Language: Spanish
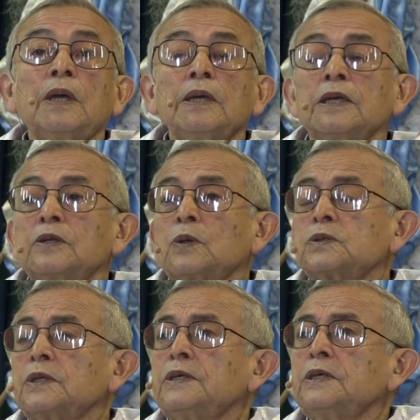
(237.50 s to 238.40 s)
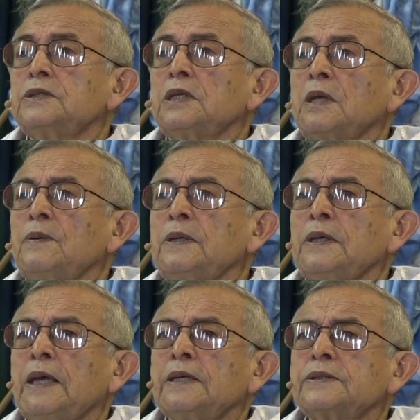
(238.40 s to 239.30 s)
Y entonces dice David,
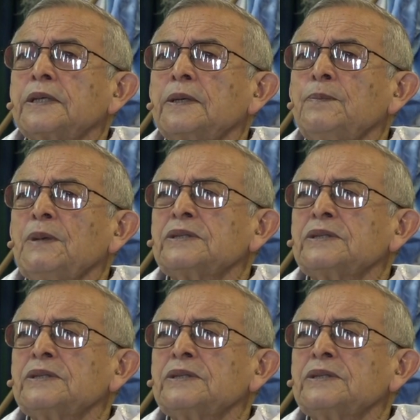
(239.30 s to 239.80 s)
se me